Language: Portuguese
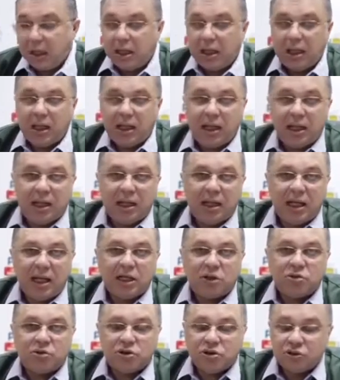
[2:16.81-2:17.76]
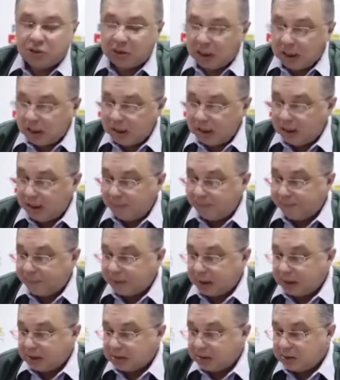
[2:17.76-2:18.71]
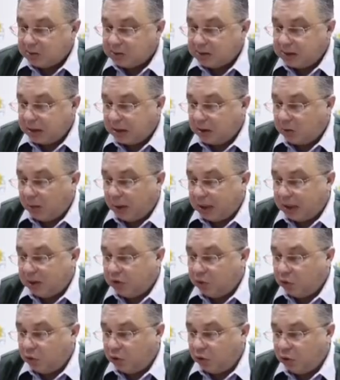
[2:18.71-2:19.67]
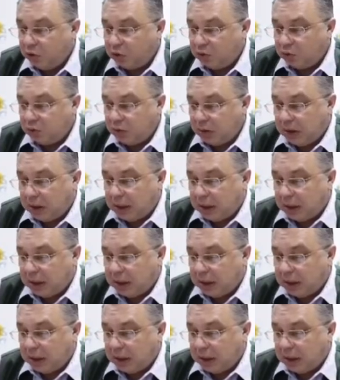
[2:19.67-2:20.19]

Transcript: É, leitos de UTI são 148,